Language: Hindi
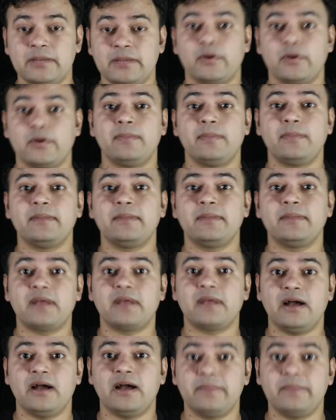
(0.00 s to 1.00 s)
प्रॉब्लम
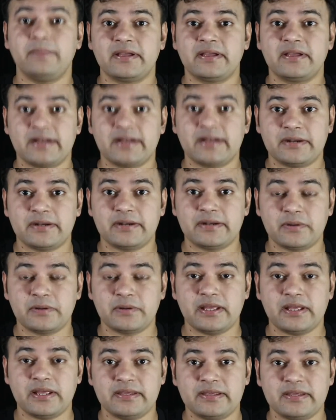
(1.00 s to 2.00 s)
कहाँ पे क्रिएट हो रहा
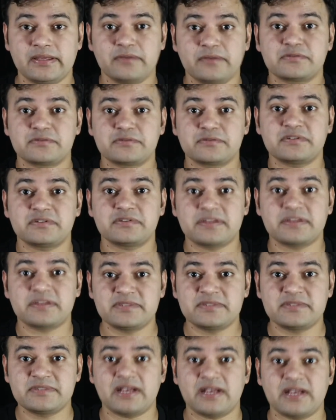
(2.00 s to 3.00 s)
है ये उसको
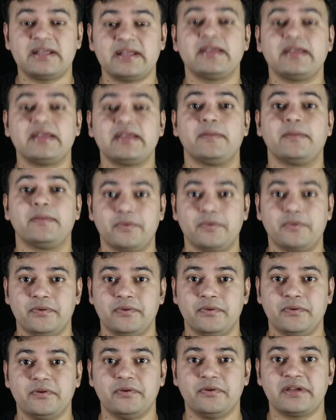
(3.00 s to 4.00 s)
समझाना है आपको
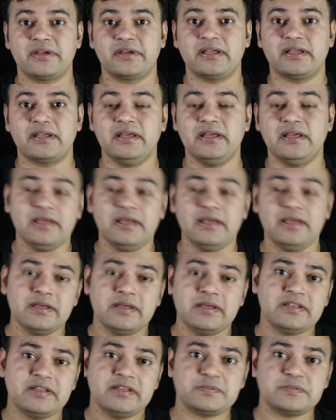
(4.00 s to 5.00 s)
ओके
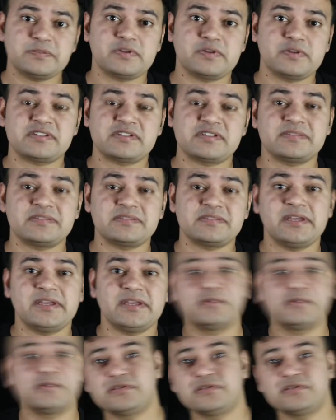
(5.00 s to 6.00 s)
okay. इस प्रोसेस में एक
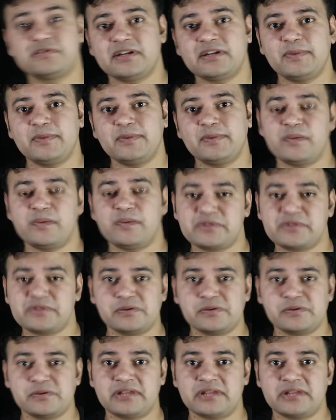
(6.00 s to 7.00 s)
दूसरा भी ऑप्शन
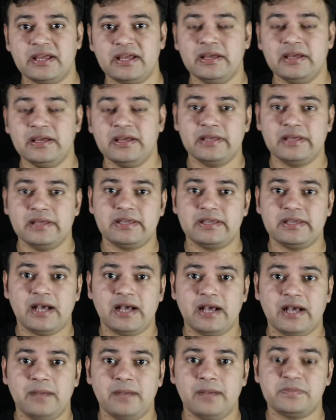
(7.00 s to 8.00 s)
होता है कि
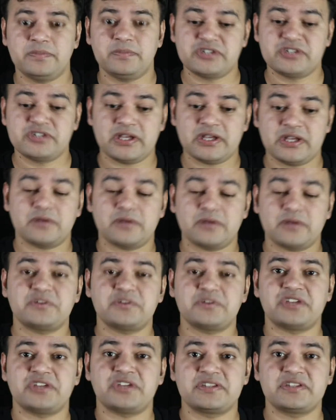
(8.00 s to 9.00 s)
आप चेयर को
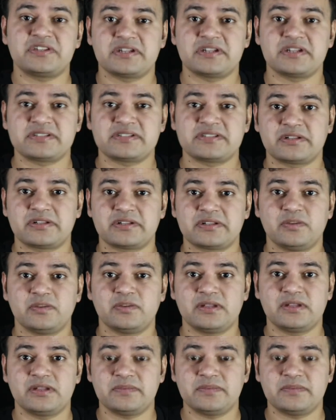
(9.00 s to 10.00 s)
चेंज कर सकते हो
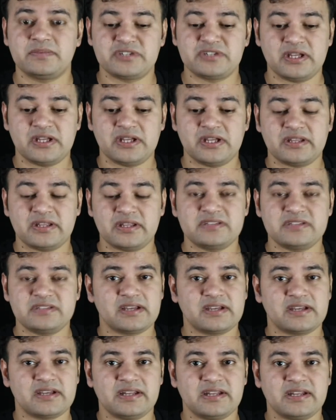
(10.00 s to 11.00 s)
मतलब चेयर की
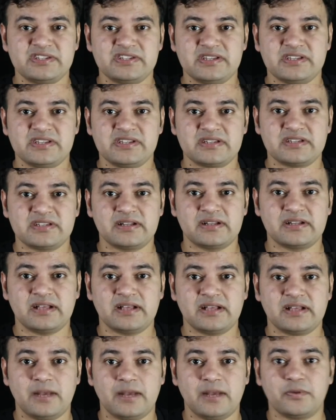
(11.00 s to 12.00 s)
जगह नहीं चेंज करनी
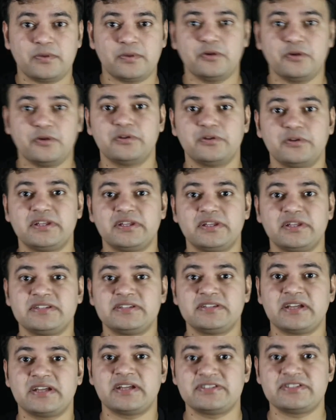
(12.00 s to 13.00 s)
आपको खुद की
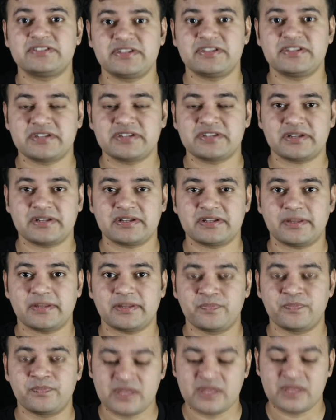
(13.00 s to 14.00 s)
जगह चेंज करनी
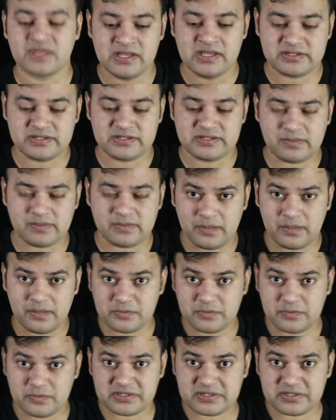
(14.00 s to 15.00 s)
है जब आप
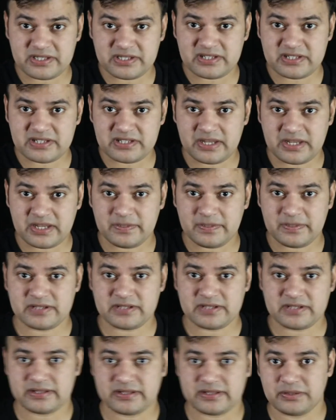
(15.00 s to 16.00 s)
उसके चेयर पे
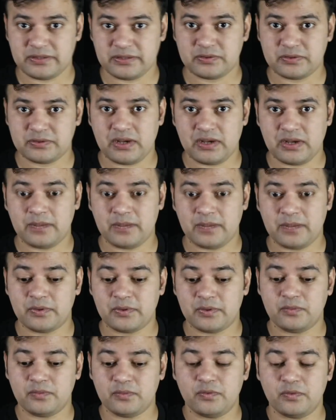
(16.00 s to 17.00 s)
जाते हो तो आपको
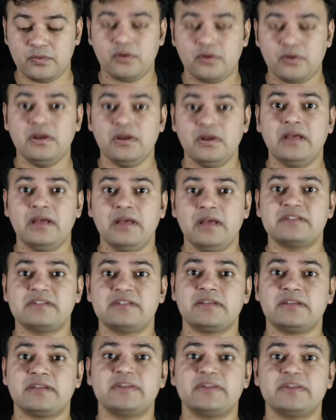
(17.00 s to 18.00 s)
वो
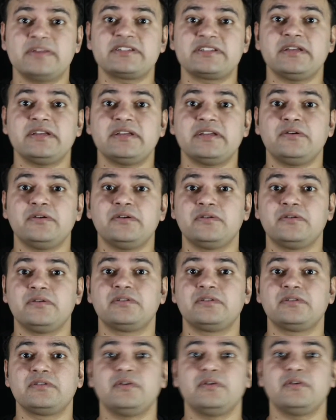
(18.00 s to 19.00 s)
समझ के खुद
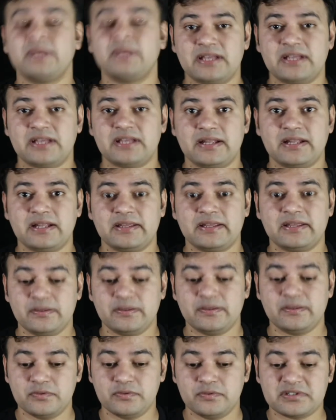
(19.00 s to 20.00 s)
को बताना है कि
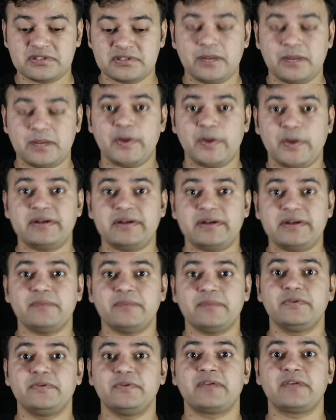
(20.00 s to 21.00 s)
उसका पॉइंट ऑफ
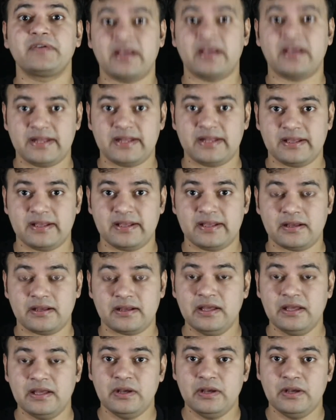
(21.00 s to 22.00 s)
व्यू क्या रहेगा
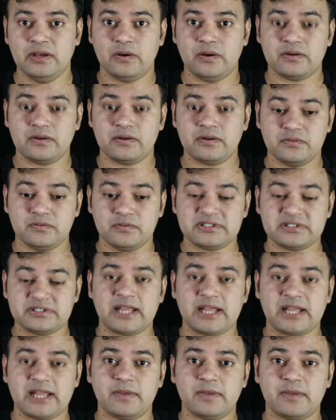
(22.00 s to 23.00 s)
और उस
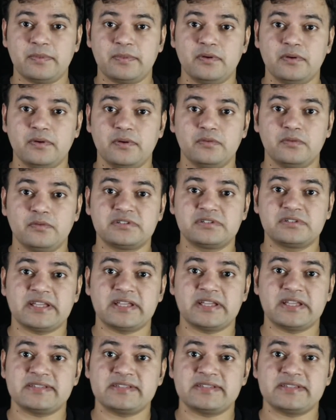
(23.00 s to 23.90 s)
टाइम आपको उसके